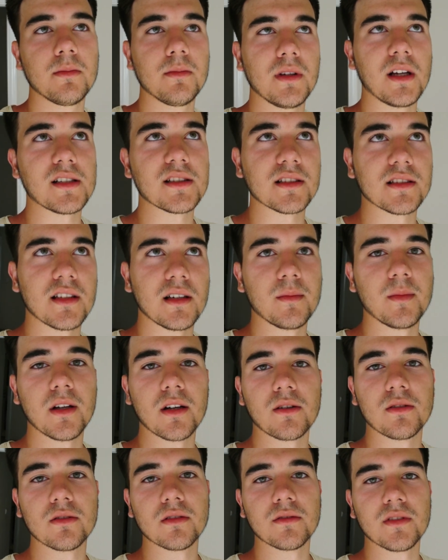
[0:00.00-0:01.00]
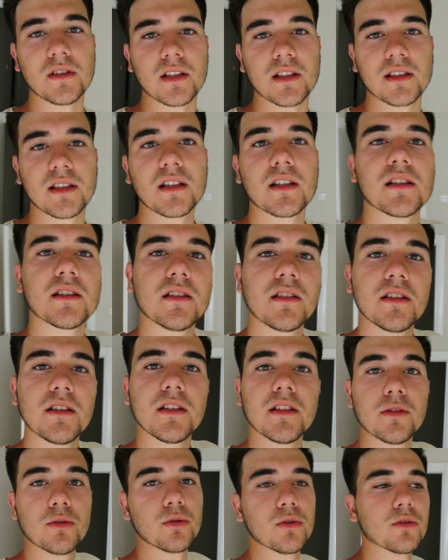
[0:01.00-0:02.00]
Birazcık daha balkonda falan takılır.
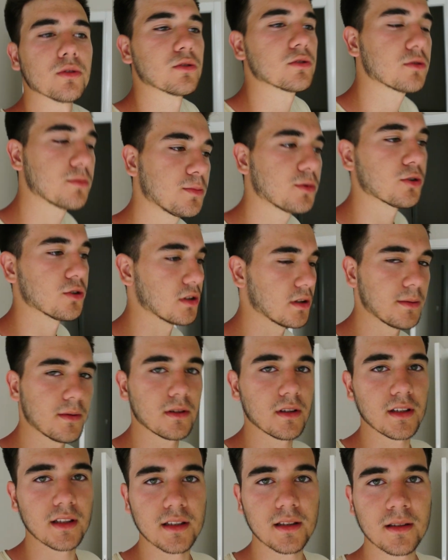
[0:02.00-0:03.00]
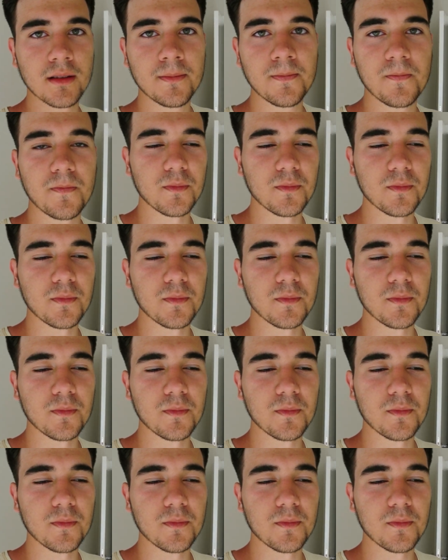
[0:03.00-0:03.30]
Yine uyuruz. Bugün de böyleydi.